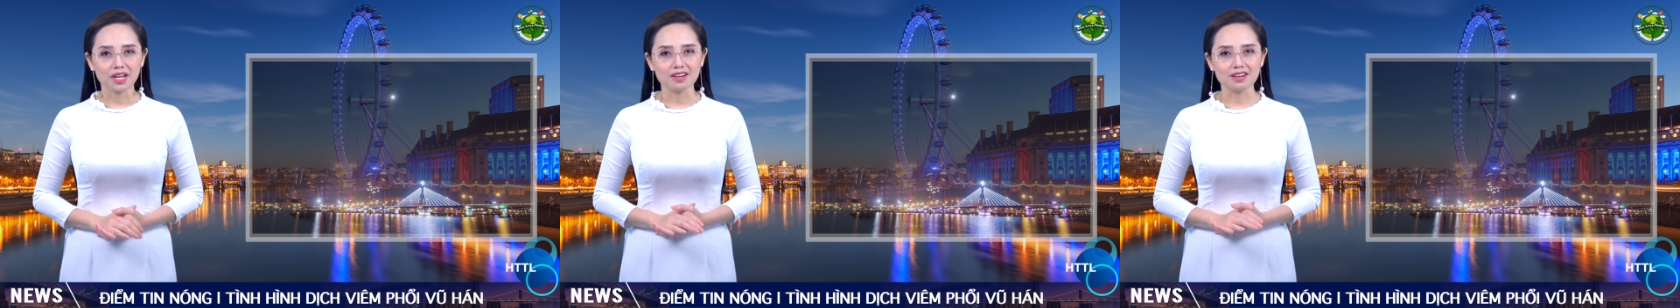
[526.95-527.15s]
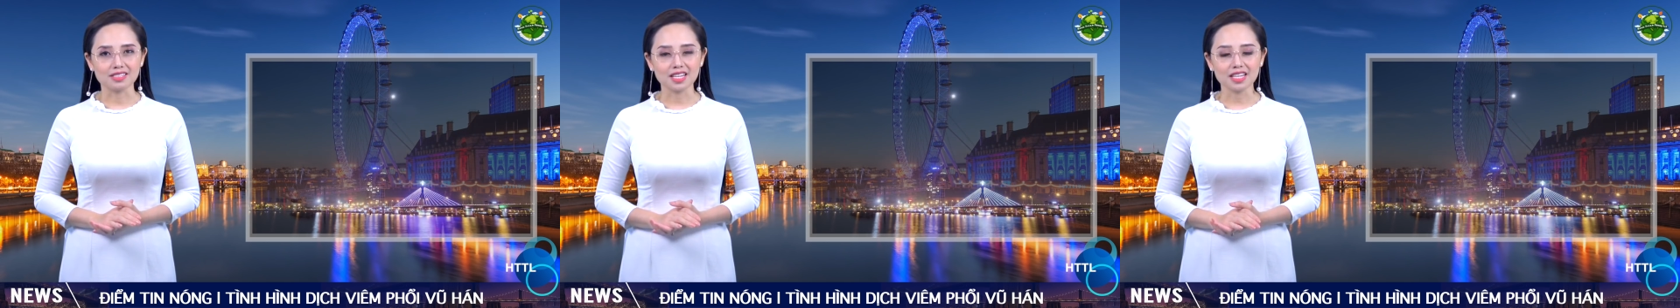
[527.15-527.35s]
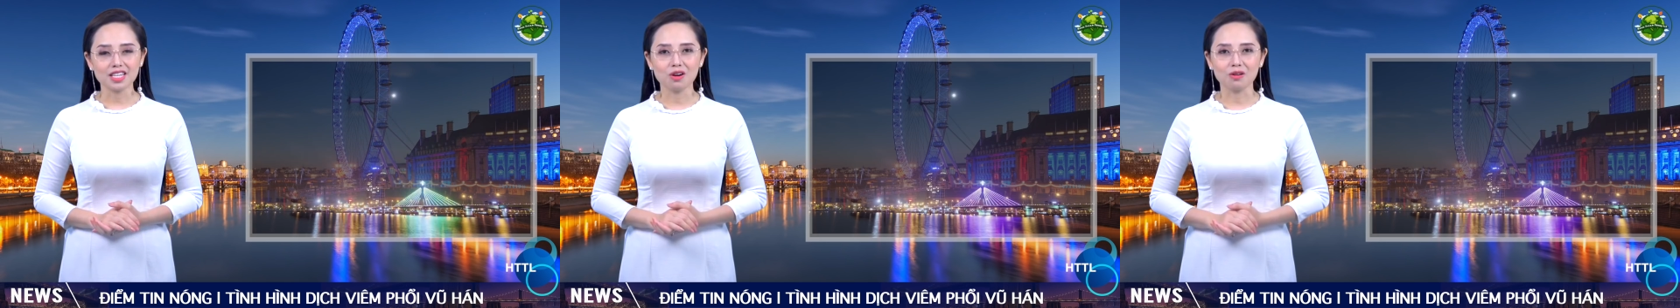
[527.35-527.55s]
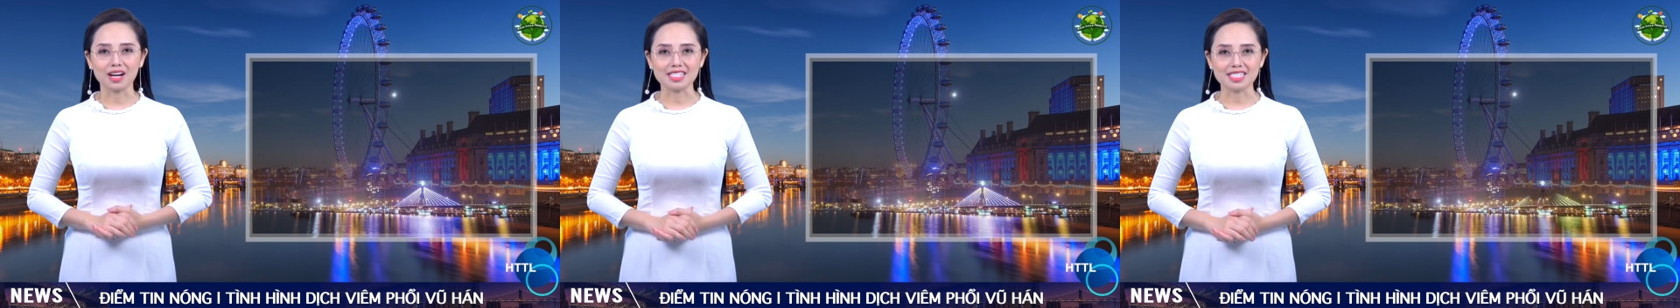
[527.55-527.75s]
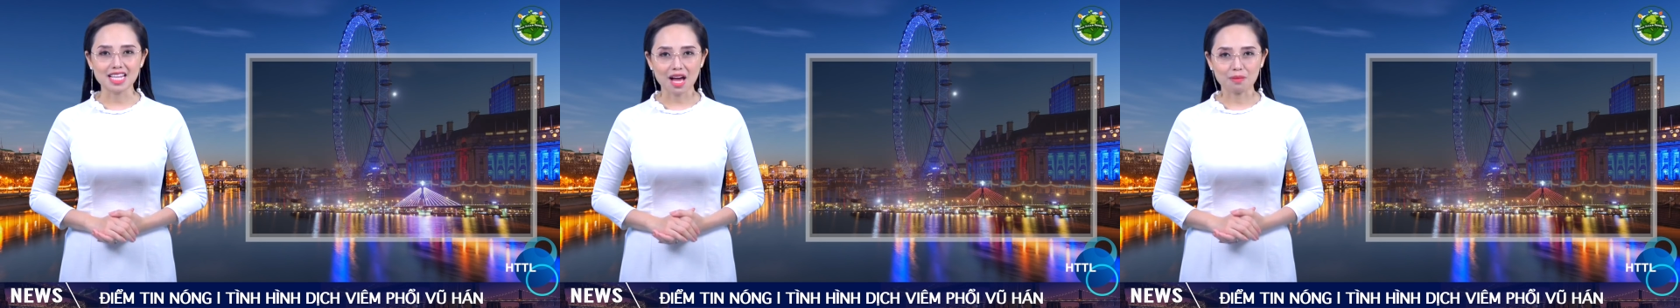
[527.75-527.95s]
được rất nhiều
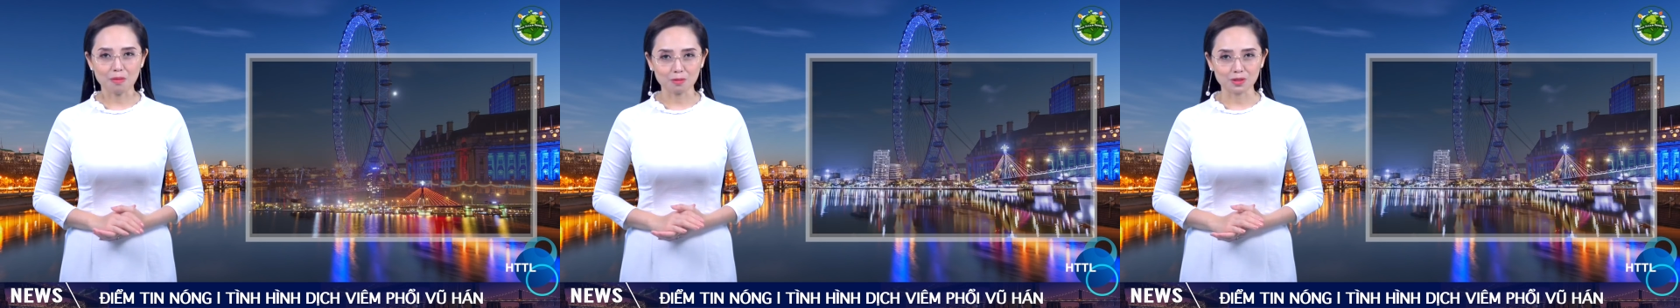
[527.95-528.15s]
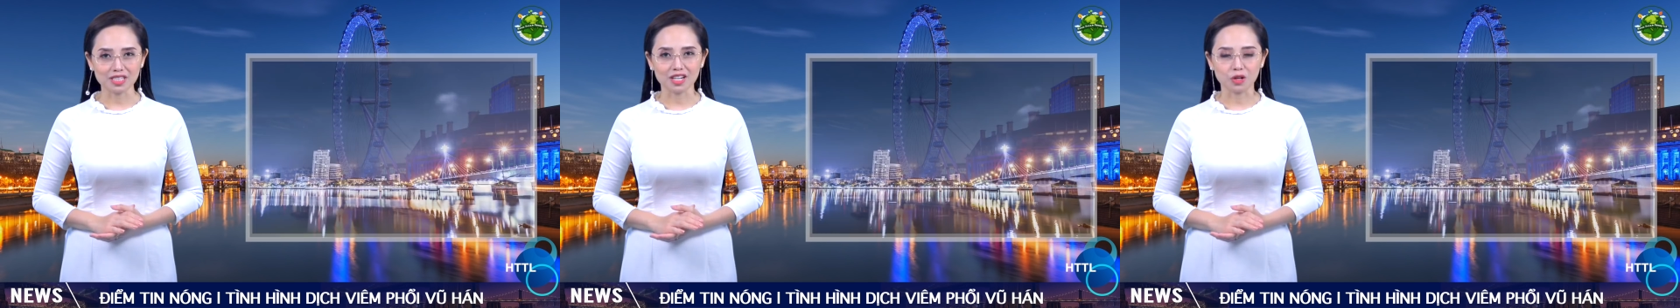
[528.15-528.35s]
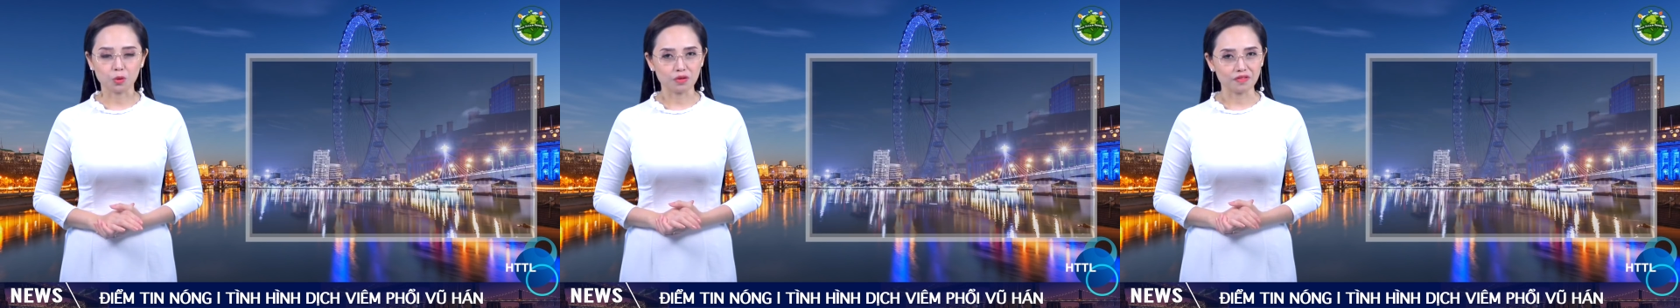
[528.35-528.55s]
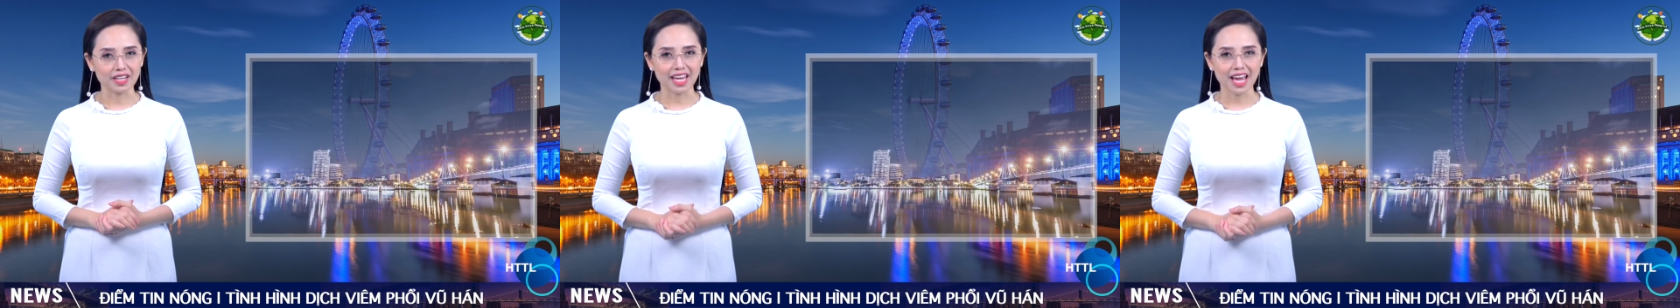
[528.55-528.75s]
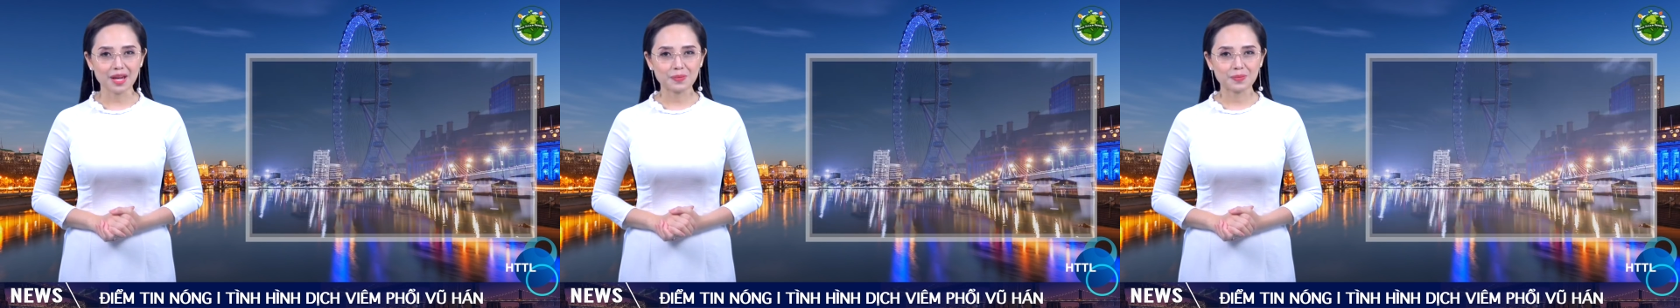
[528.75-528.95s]
khán giả mong chờ quý
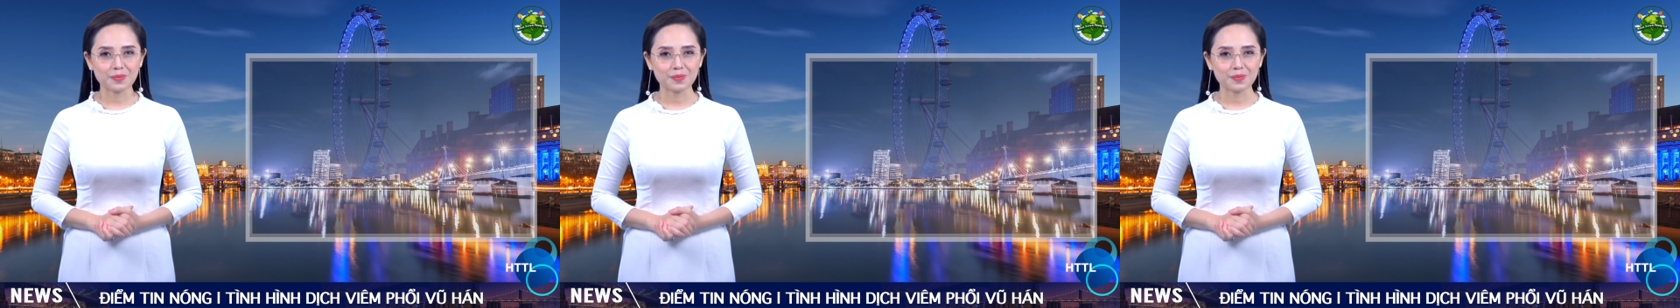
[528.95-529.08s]
vị nhé!